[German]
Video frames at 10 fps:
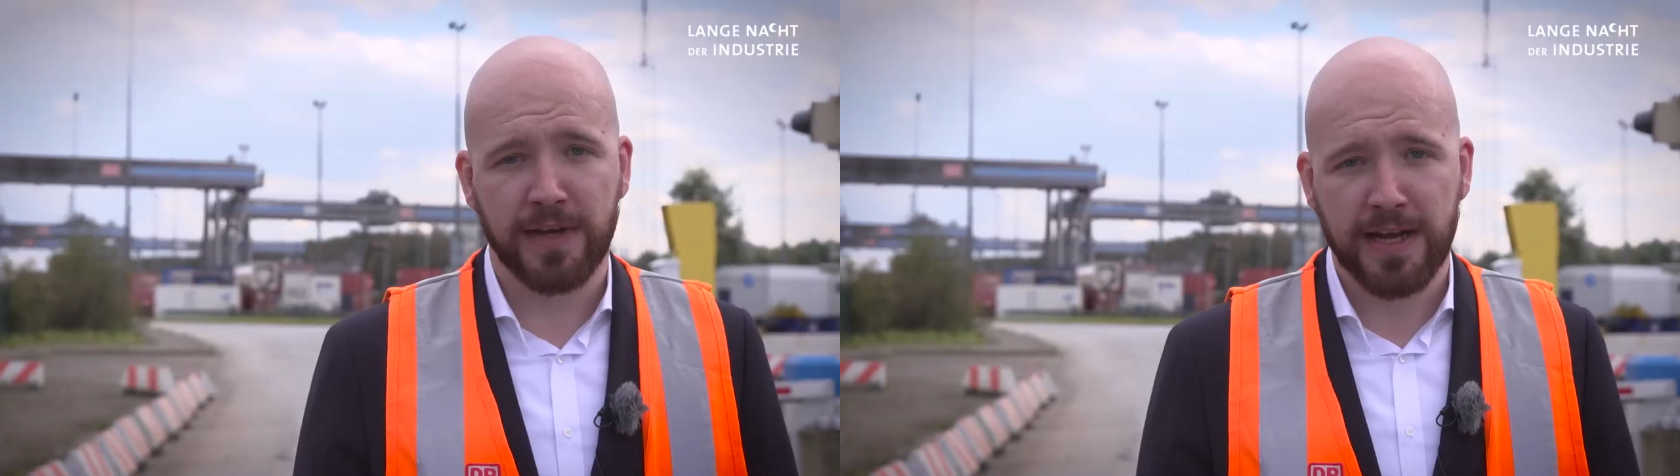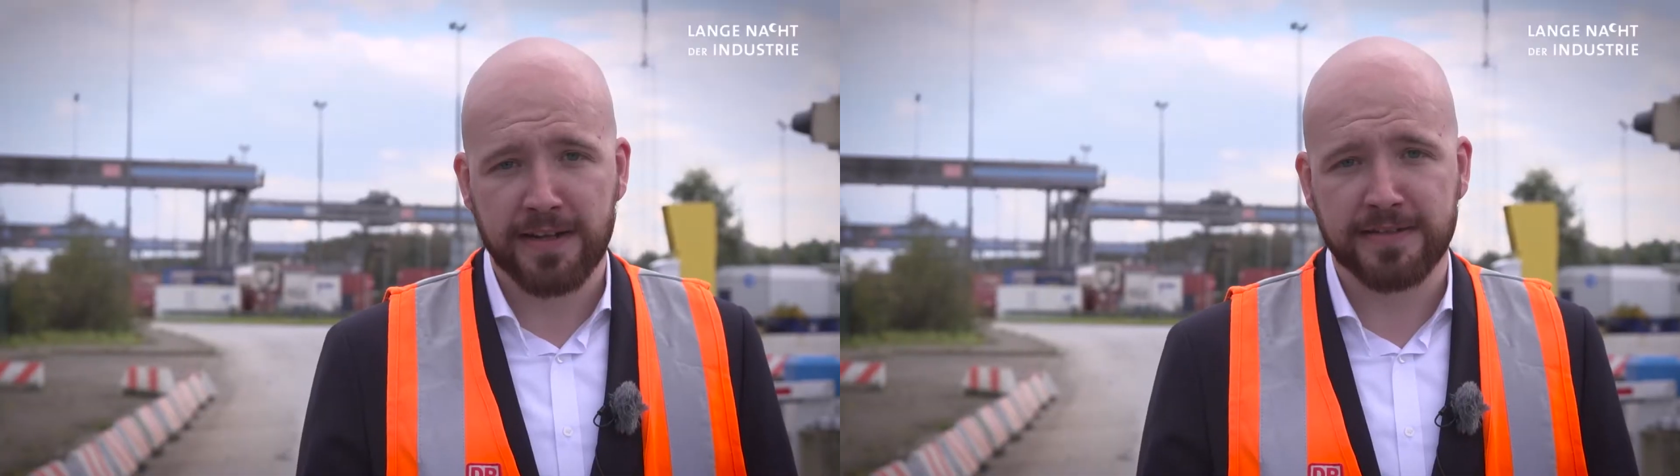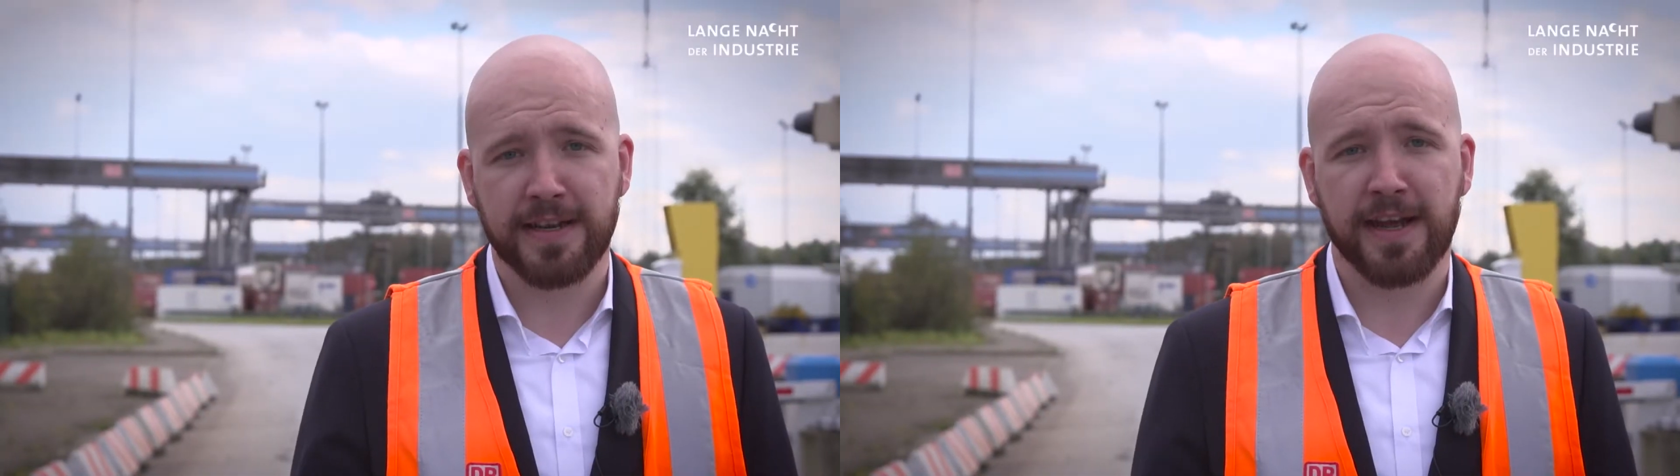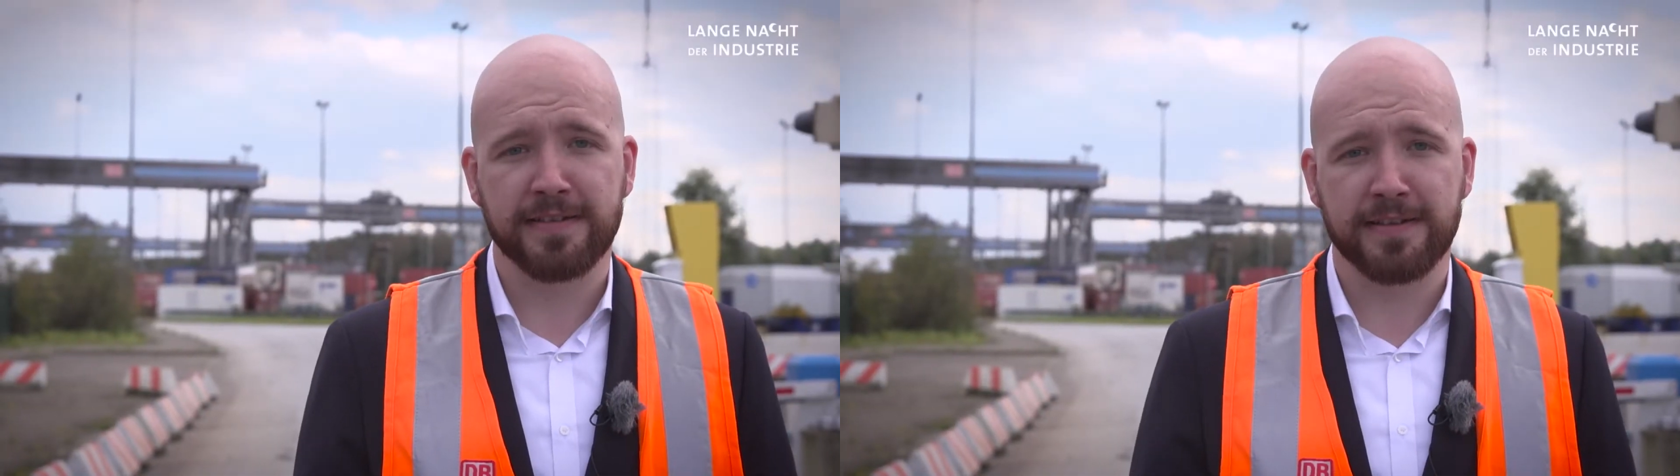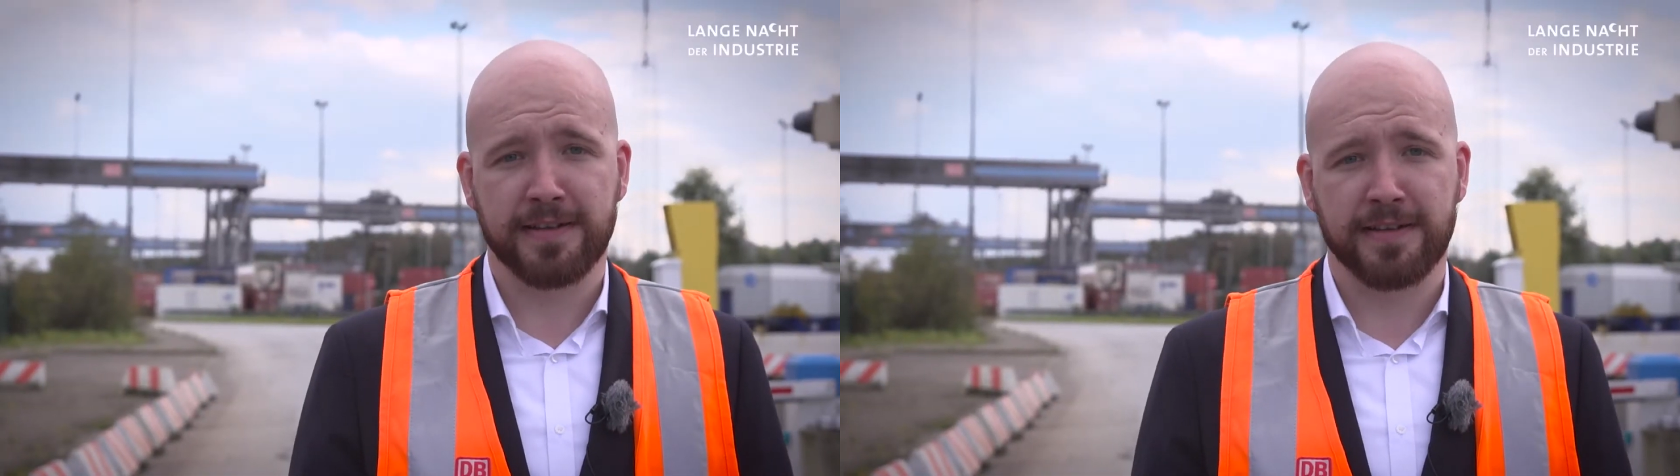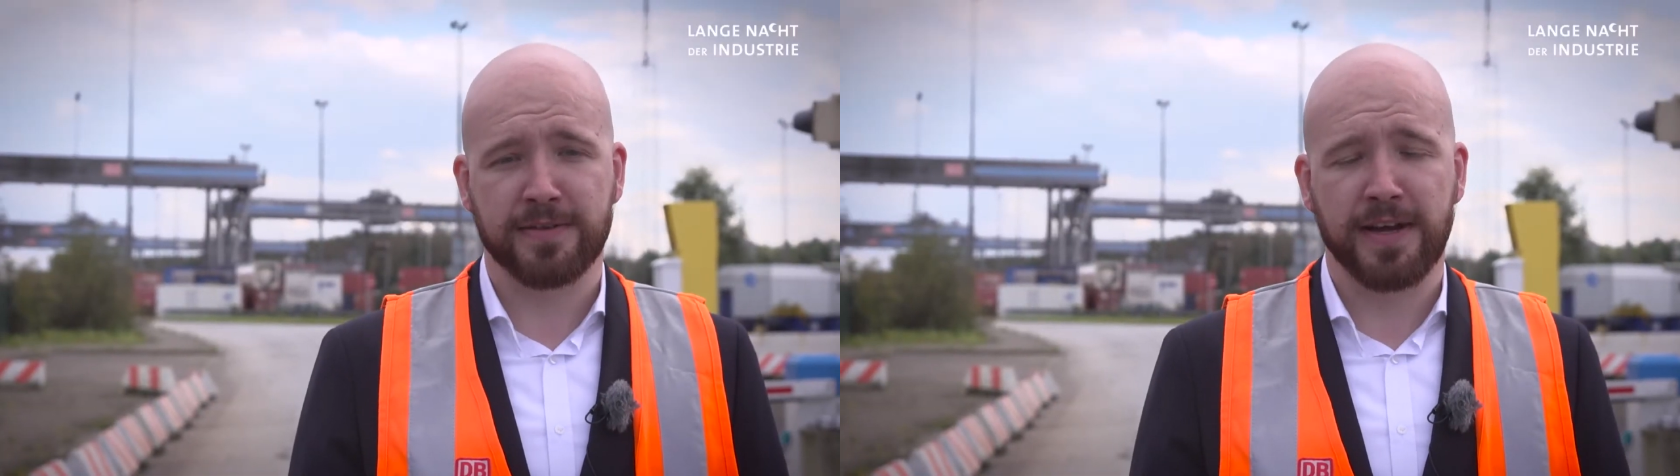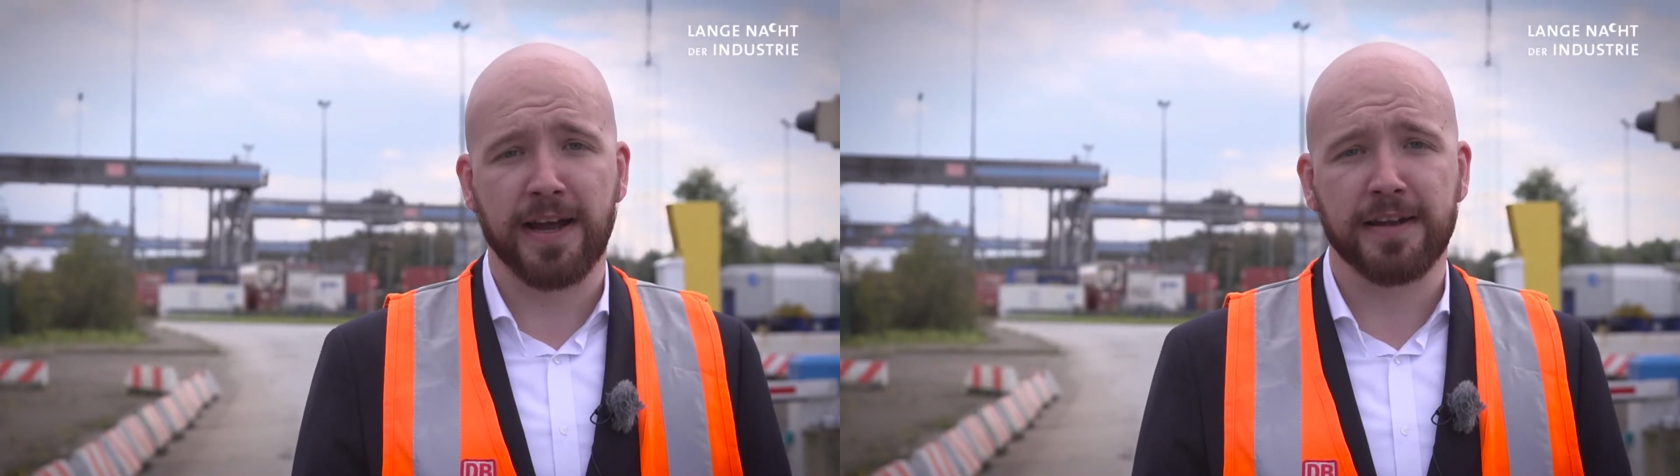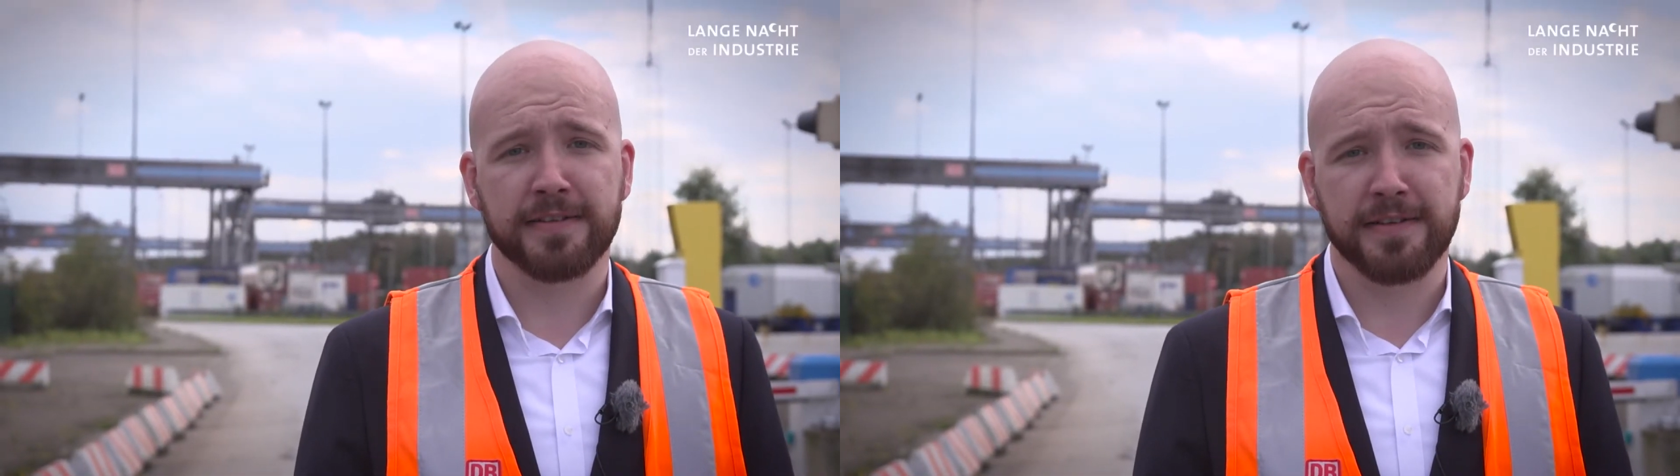wir laden Sie herzlich dazu ein,